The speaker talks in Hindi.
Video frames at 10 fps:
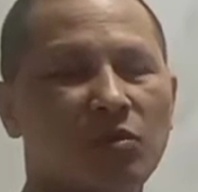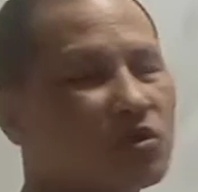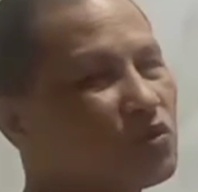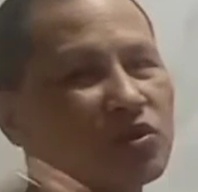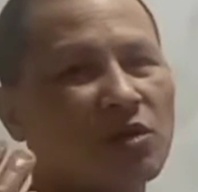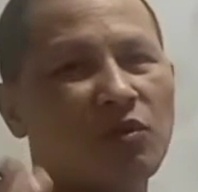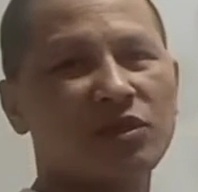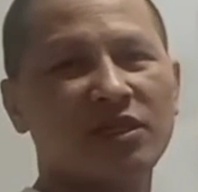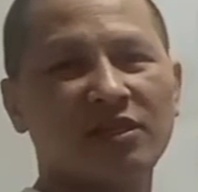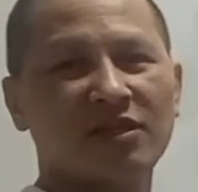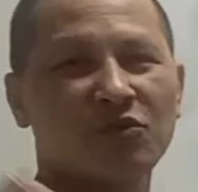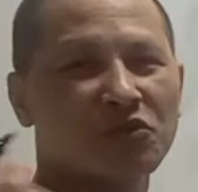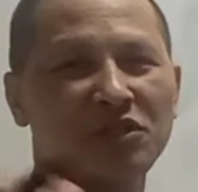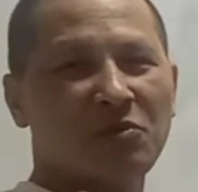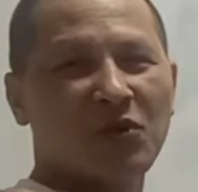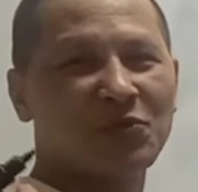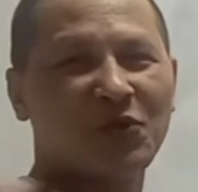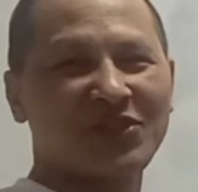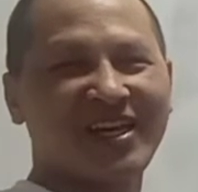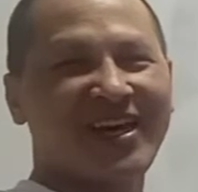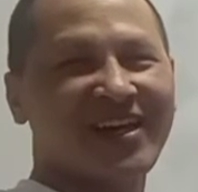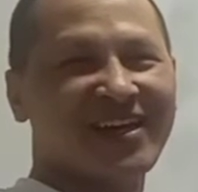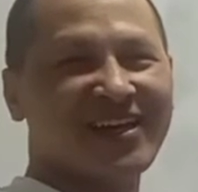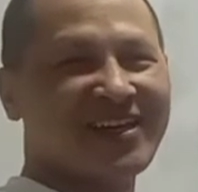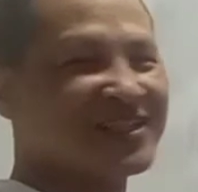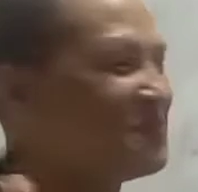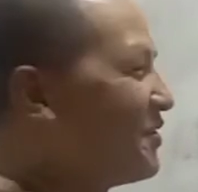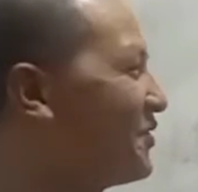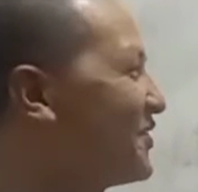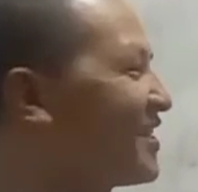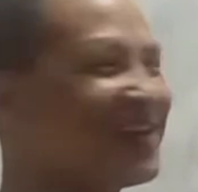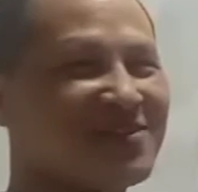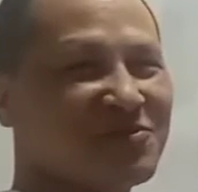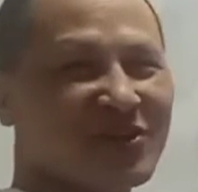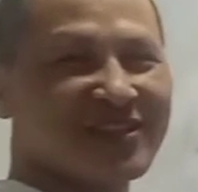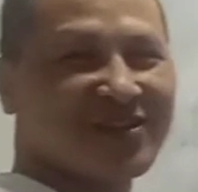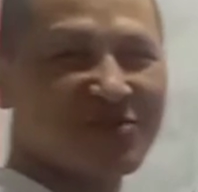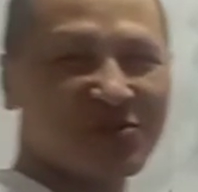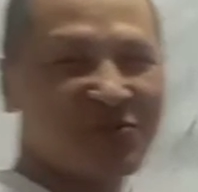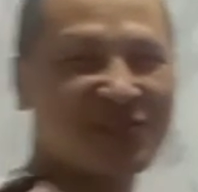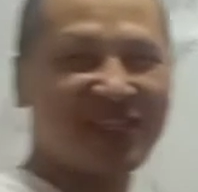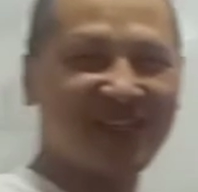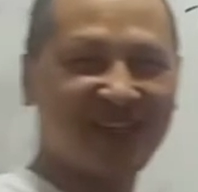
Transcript: बहुत कुत्ता भोगता है देखिए कुत्ता बहुत भोगता है इसमें कुत्ता जो भोगता है बहुत भोगता है